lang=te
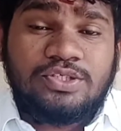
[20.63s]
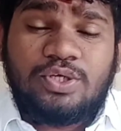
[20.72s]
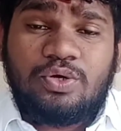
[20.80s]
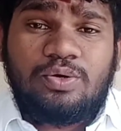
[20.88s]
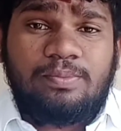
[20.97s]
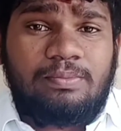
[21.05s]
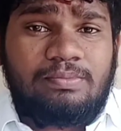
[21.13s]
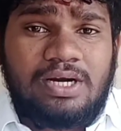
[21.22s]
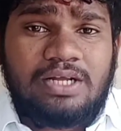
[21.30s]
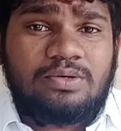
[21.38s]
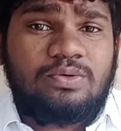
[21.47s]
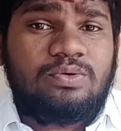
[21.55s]
సో
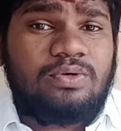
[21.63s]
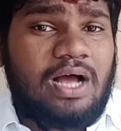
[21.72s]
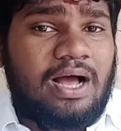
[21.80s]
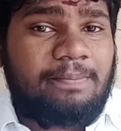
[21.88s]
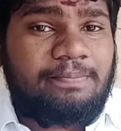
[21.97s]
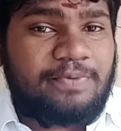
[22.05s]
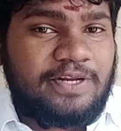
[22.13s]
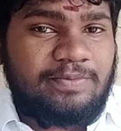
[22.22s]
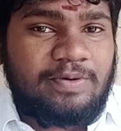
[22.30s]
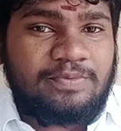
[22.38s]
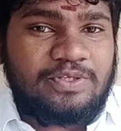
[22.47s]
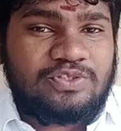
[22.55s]
మనకు ఆ
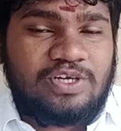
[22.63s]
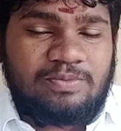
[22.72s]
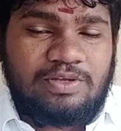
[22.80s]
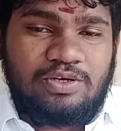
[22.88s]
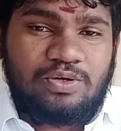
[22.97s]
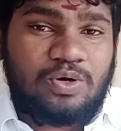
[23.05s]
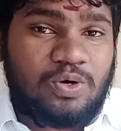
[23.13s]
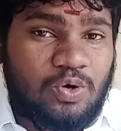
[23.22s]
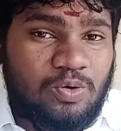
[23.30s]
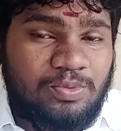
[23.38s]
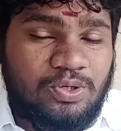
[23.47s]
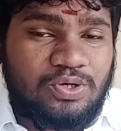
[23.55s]
ప్రీమియం తీసుకునే బదులు
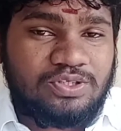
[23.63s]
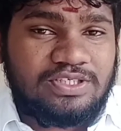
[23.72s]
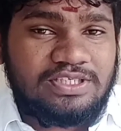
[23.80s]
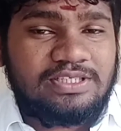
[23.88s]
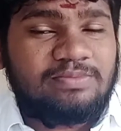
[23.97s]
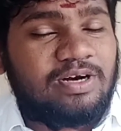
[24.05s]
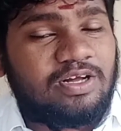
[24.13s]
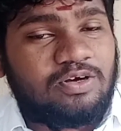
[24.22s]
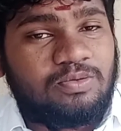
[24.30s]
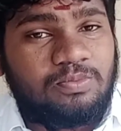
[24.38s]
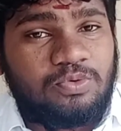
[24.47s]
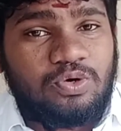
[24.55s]
క్రోమ్లో వచ్చేసి
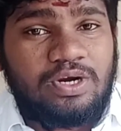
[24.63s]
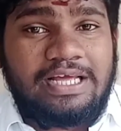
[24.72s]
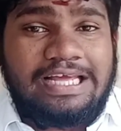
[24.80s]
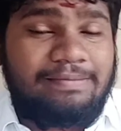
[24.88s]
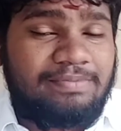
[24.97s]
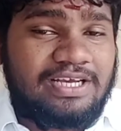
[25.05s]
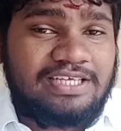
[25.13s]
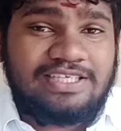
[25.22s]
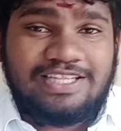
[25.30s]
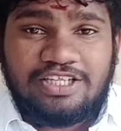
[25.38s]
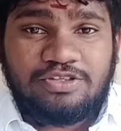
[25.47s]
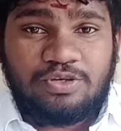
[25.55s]
మనకు మోడ్ ఏపీకేస్
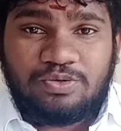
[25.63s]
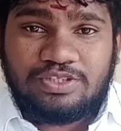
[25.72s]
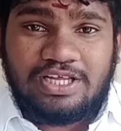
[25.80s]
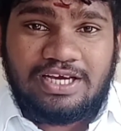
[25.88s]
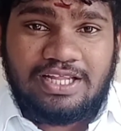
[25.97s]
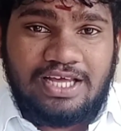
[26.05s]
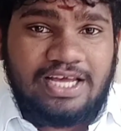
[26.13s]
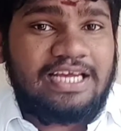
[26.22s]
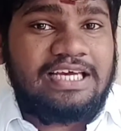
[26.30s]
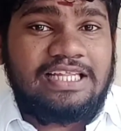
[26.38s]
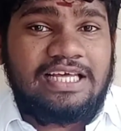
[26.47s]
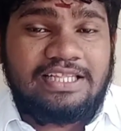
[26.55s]
అయితే దొరుకుతాయి కదా
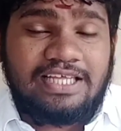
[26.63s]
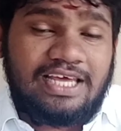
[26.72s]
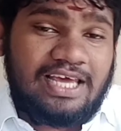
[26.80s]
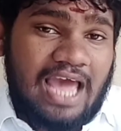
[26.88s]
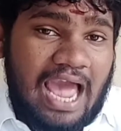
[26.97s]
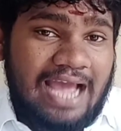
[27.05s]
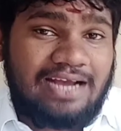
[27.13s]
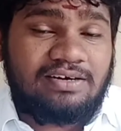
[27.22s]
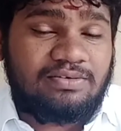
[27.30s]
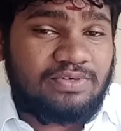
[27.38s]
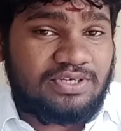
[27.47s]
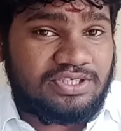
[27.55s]
ఏదైతే
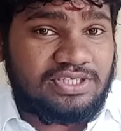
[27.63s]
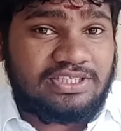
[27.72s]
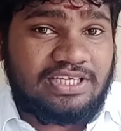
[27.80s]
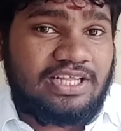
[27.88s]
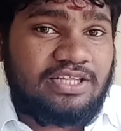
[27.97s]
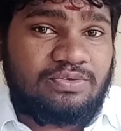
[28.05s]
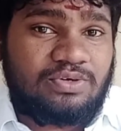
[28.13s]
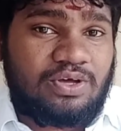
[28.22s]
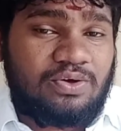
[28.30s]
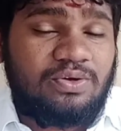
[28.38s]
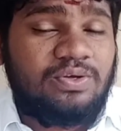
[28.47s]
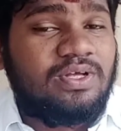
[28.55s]
హ్యాకడ్ వర్షన్స్ ఏదైతే
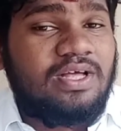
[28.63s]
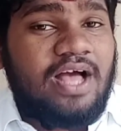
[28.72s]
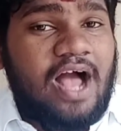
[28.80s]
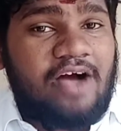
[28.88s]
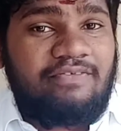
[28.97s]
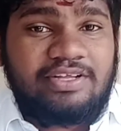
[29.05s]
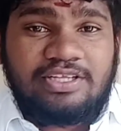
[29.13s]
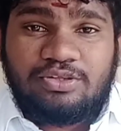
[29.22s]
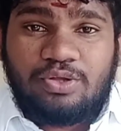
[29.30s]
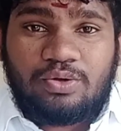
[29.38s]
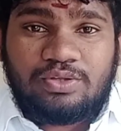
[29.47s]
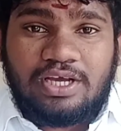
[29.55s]
ఉంటాయో అవైతే
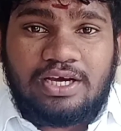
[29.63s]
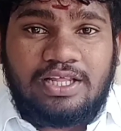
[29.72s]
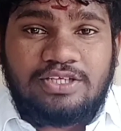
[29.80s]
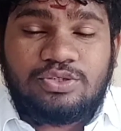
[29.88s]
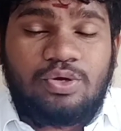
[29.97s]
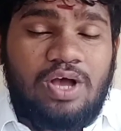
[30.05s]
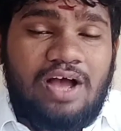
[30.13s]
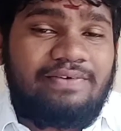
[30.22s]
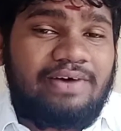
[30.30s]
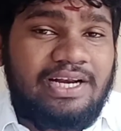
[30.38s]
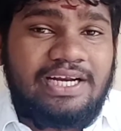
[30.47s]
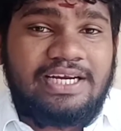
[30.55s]
దొరుకుతాయి కదా సో
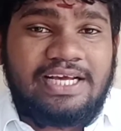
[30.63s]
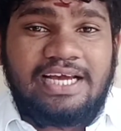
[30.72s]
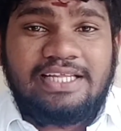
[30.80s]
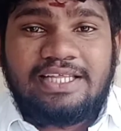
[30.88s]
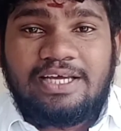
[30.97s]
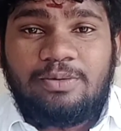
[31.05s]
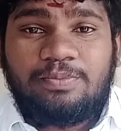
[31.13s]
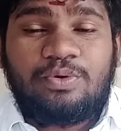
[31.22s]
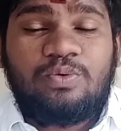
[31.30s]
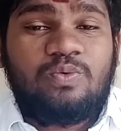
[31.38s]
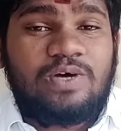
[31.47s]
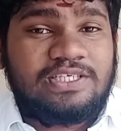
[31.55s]
అవన్నిటికైతే
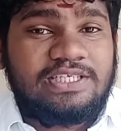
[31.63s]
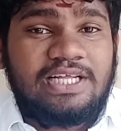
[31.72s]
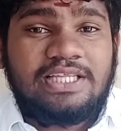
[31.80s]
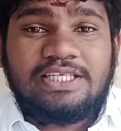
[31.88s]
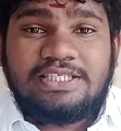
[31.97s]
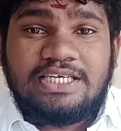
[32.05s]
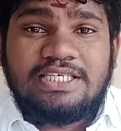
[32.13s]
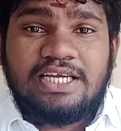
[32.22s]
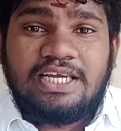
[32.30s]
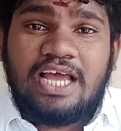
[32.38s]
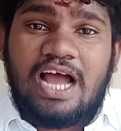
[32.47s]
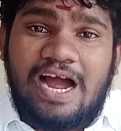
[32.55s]
ఇప్పుడు వర్షన్ అయితే చేంజ్
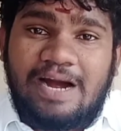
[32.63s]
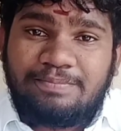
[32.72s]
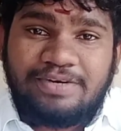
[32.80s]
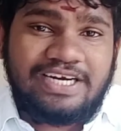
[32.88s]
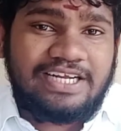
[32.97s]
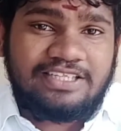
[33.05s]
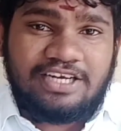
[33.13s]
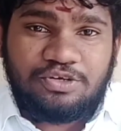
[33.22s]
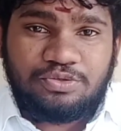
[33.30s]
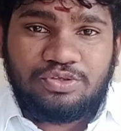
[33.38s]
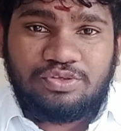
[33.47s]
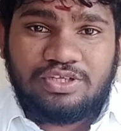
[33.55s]
అయ్యి అప్డేట్ అయితే
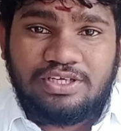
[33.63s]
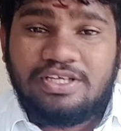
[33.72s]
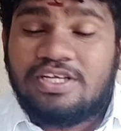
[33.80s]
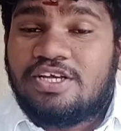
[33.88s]
అడుగుతుంది